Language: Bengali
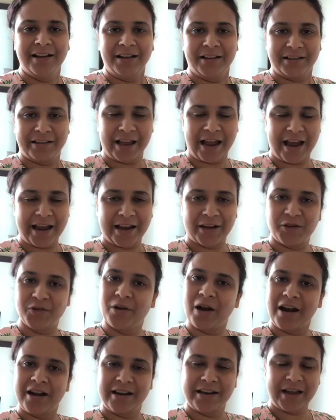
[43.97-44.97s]
তাই
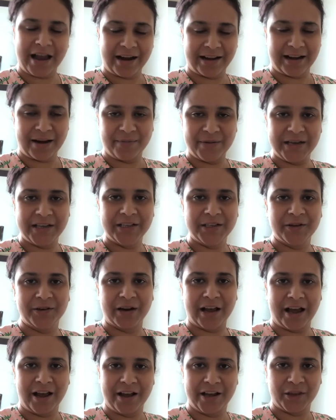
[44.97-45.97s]
একটুখানি একটা ভিডিও
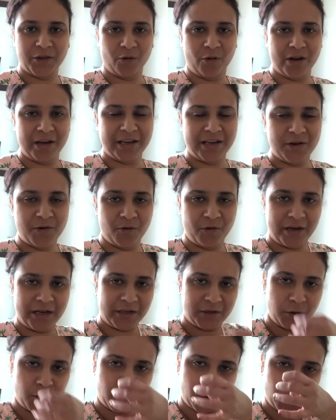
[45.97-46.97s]
না হয় তৈরি করি
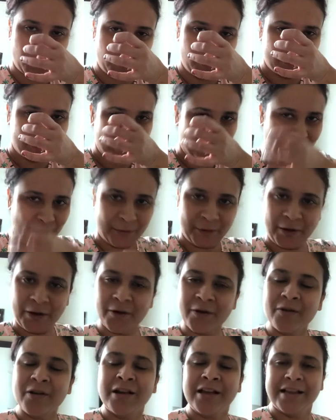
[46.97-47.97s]
ছোটোর মধ্যে
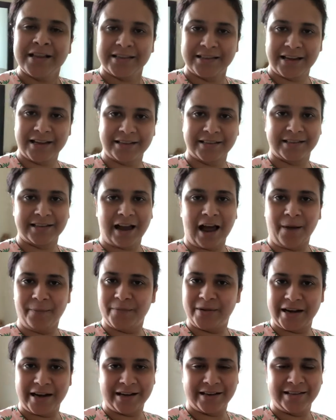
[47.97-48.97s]
হলেও জাস্ট
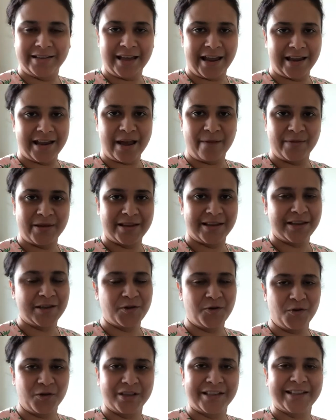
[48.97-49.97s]
আপডেট দেই আমি কি
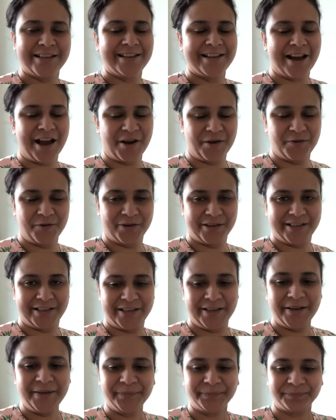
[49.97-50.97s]
করছি না
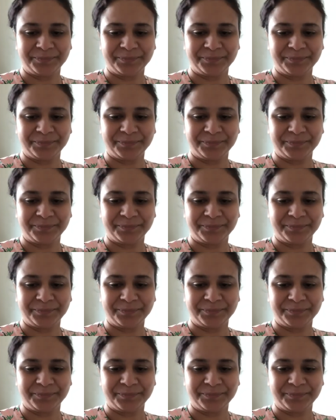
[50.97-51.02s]
করছি